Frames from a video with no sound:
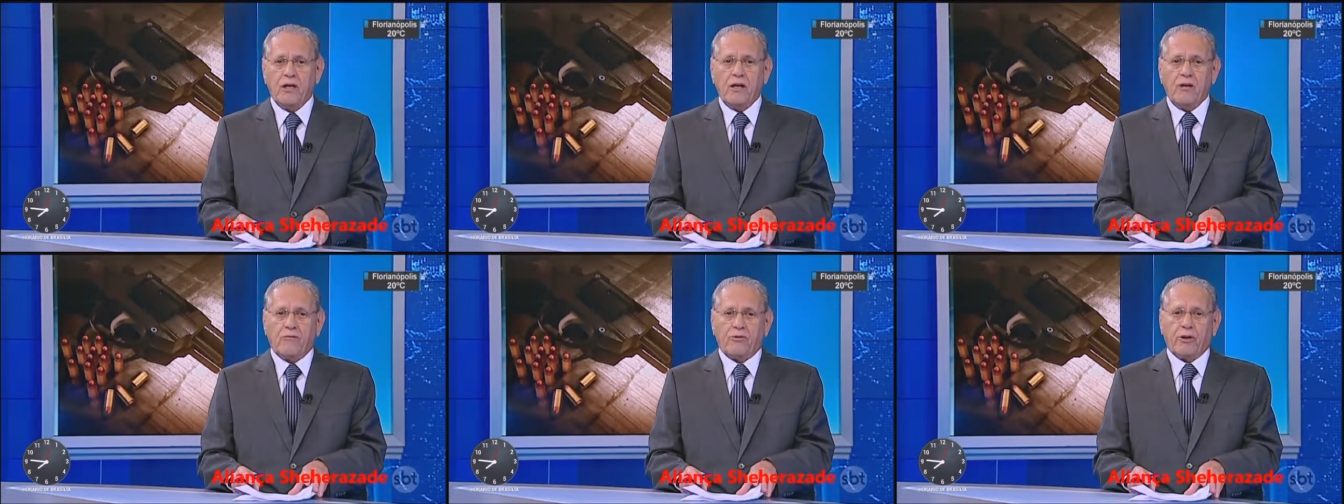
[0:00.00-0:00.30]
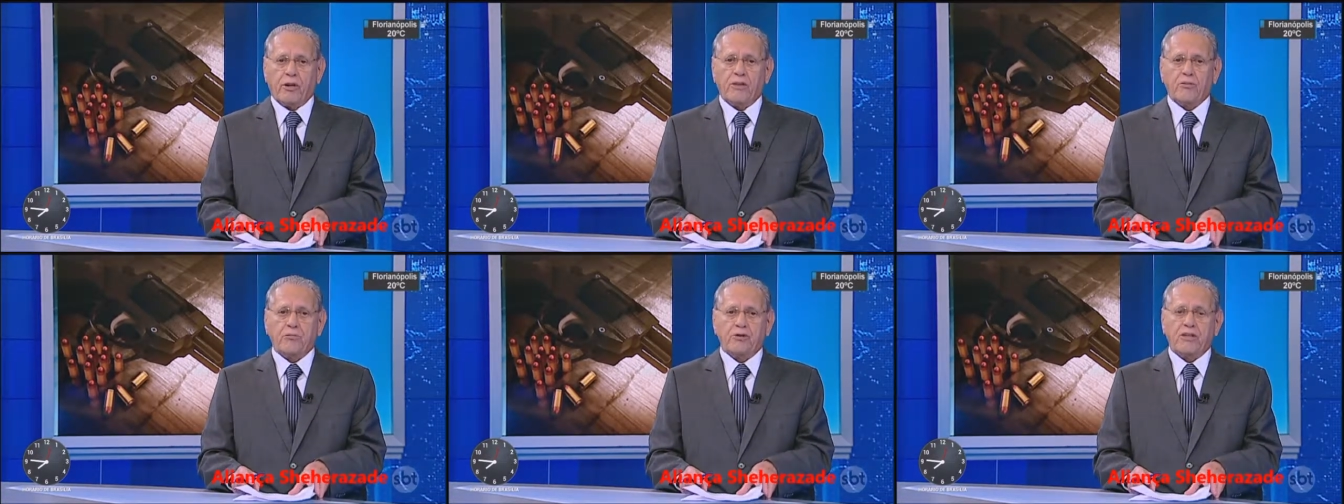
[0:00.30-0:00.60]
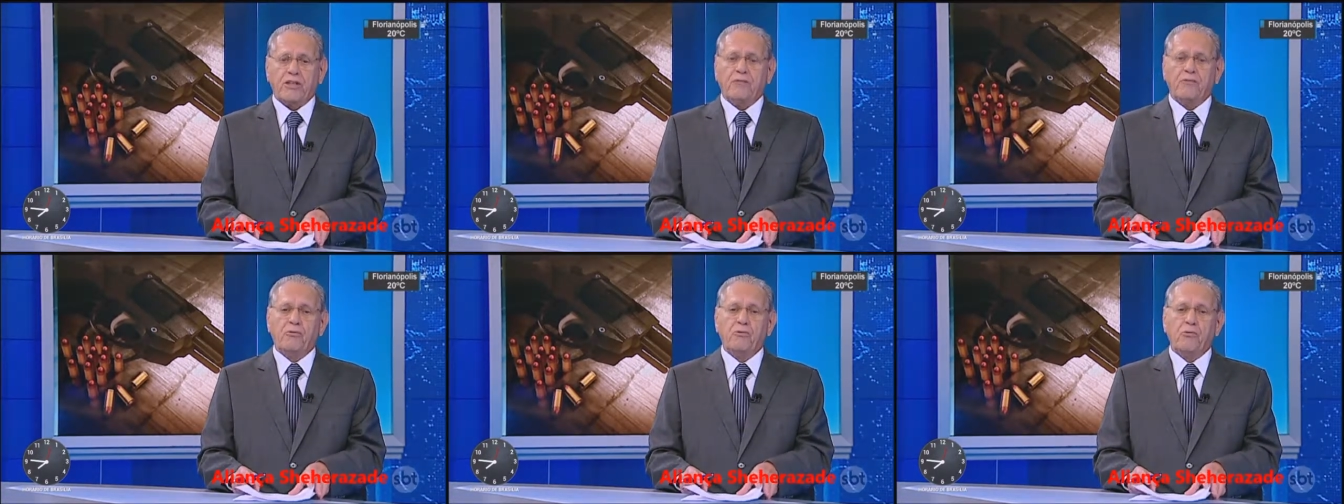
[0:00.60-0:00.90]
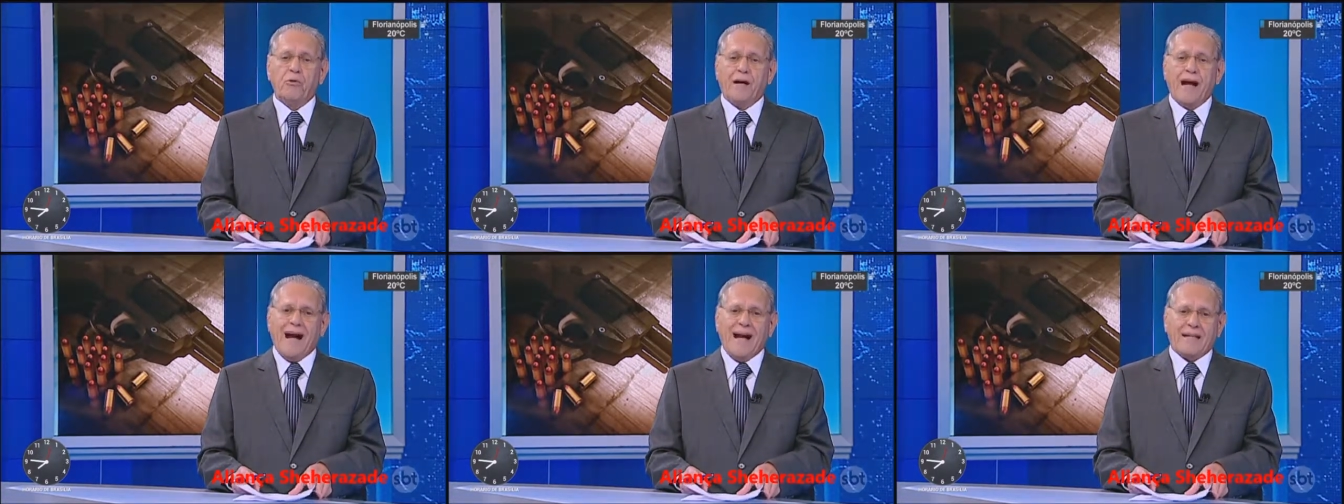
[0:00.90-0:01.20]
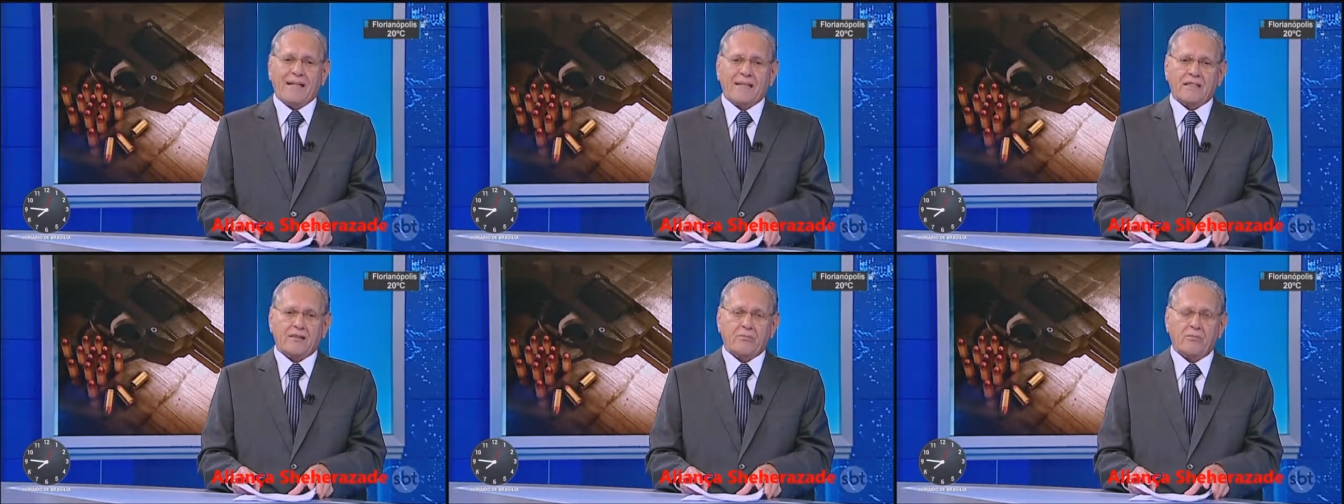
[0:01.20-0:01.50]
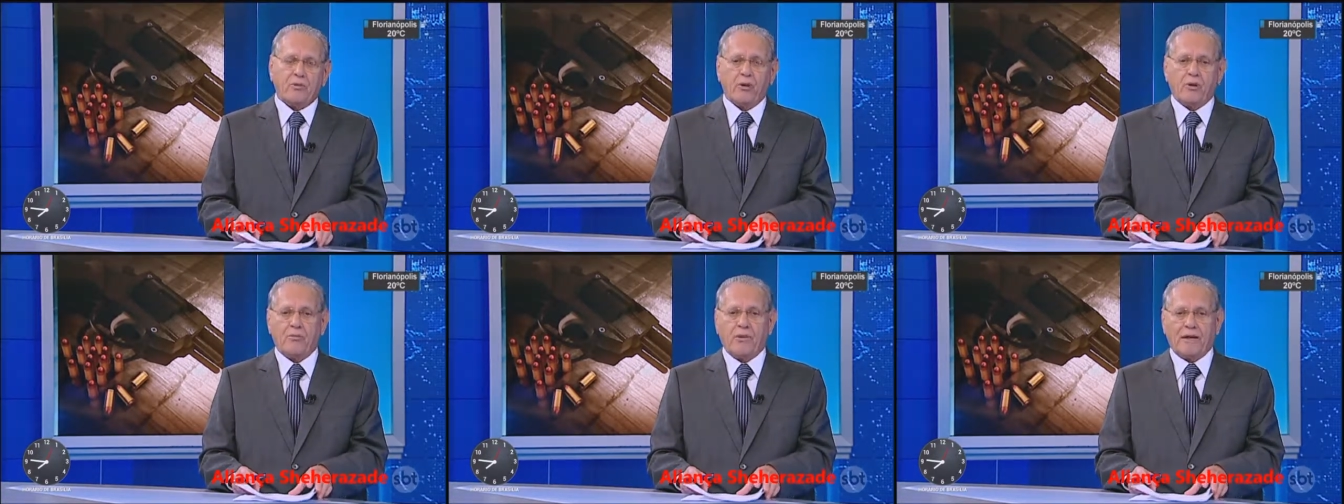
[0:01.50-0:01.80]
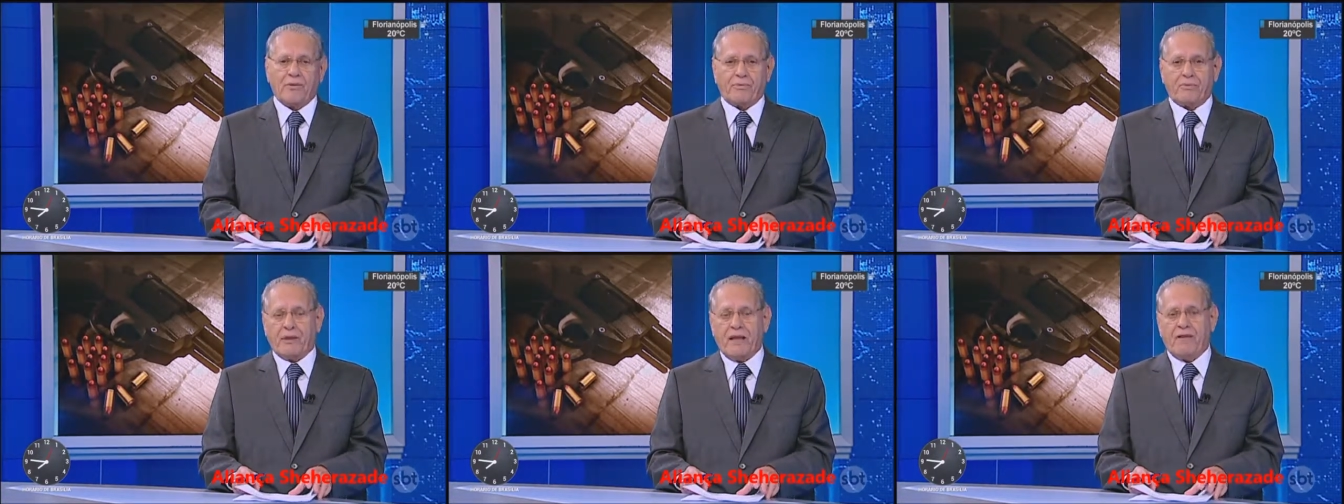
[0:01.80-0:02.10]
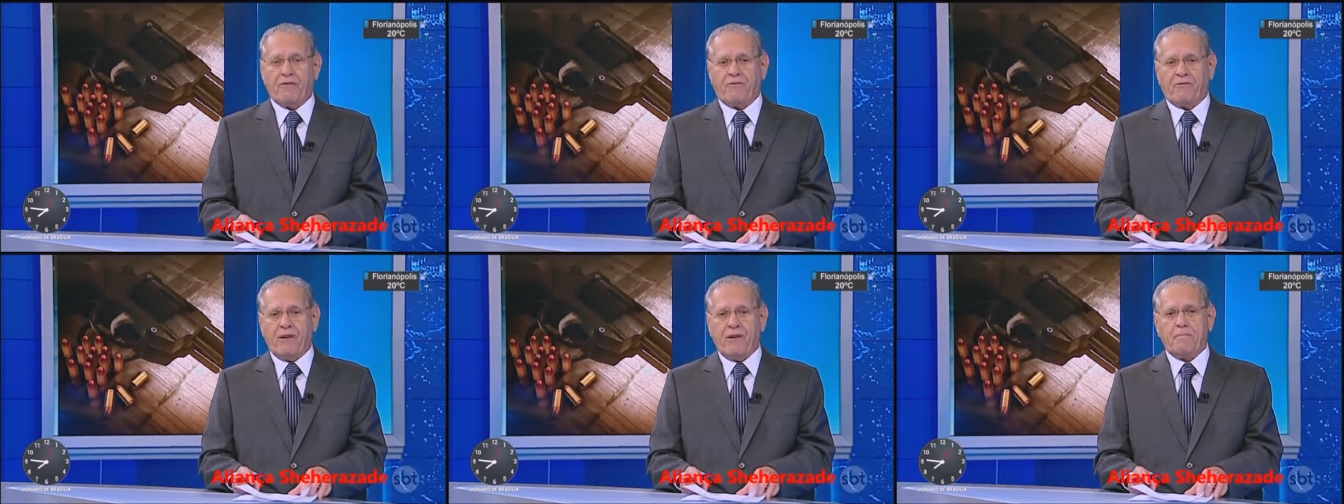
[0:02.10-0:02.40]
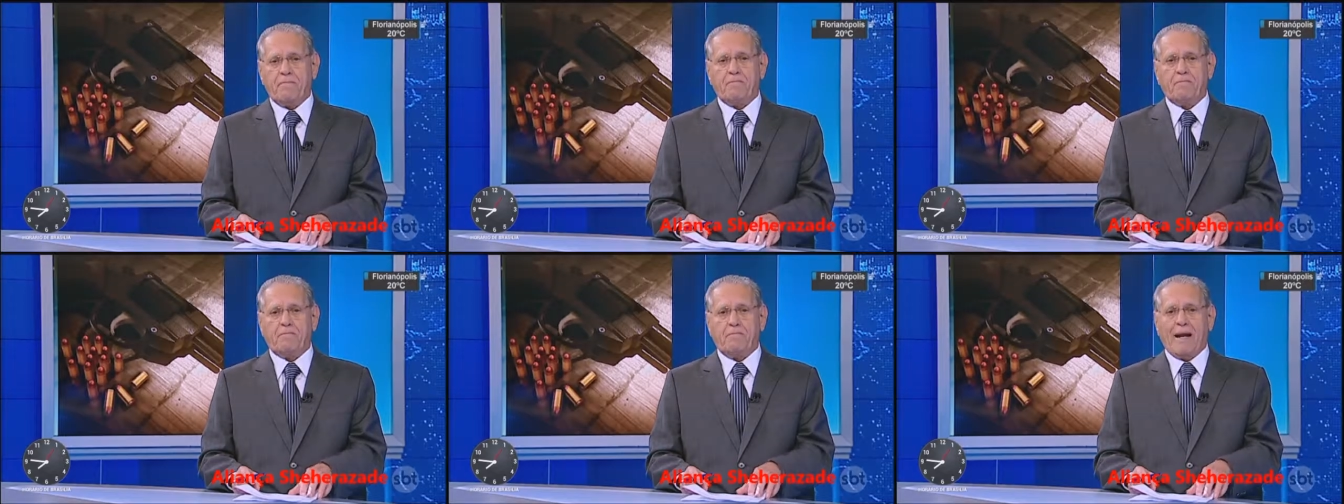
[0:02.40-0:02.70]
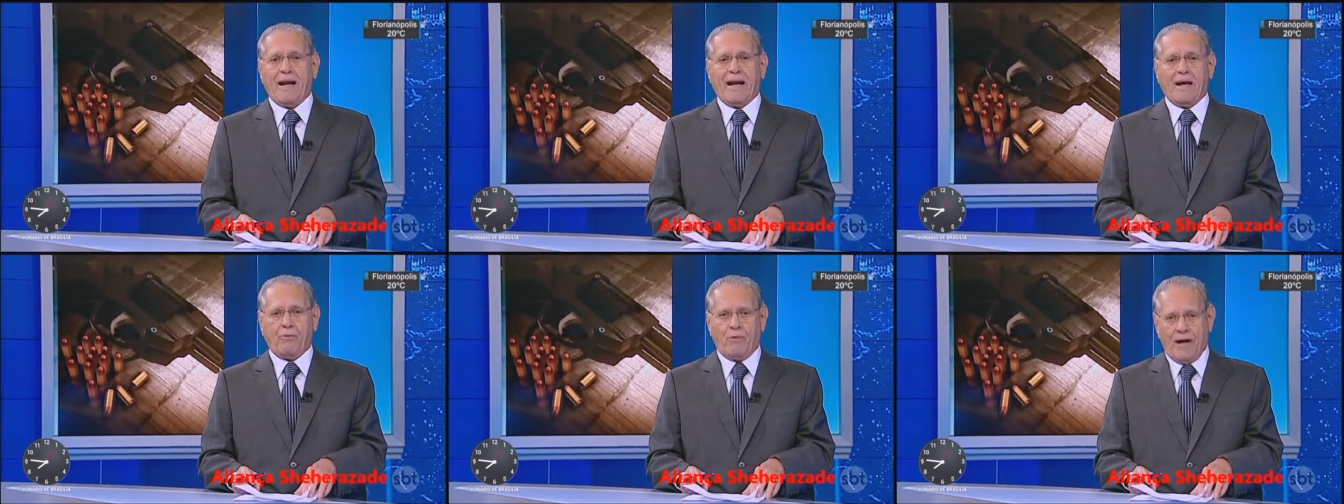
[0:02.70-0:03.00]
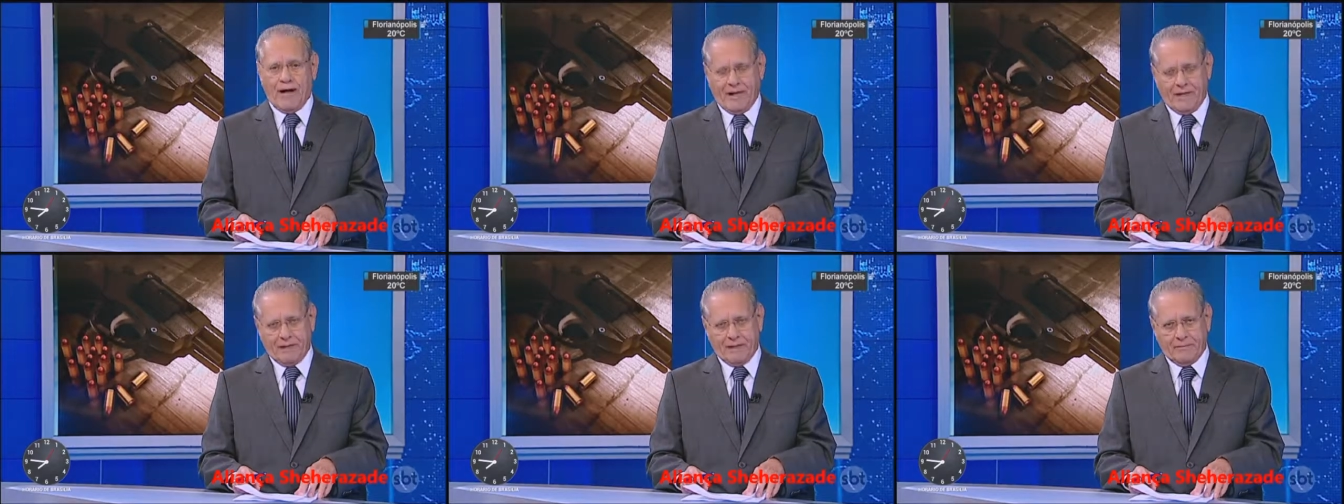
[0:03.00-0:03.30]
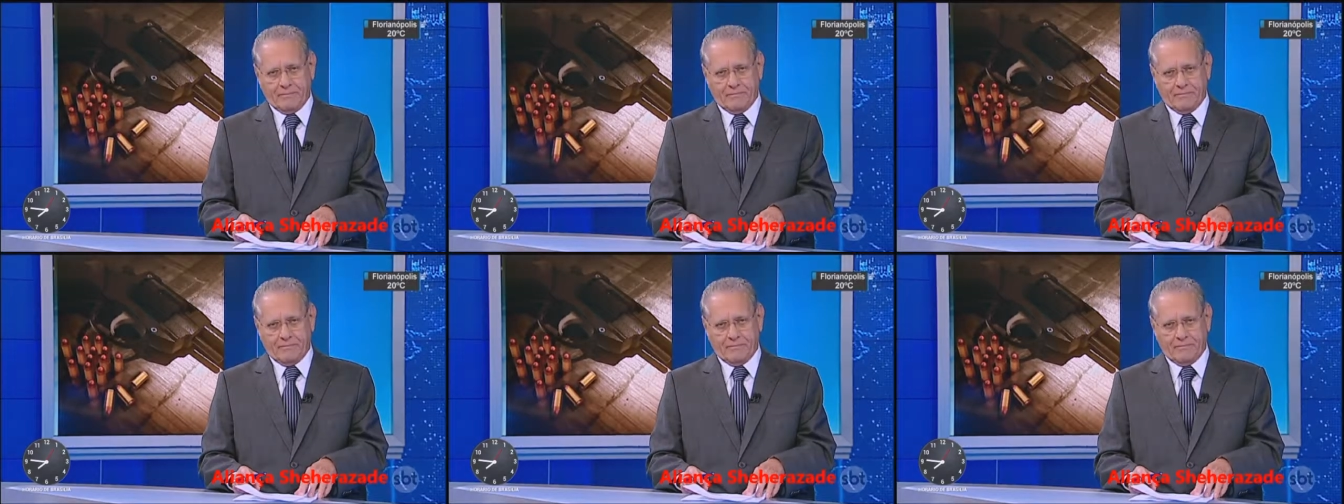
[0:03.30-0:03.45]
foram divulgadas por uma TV paraguaia.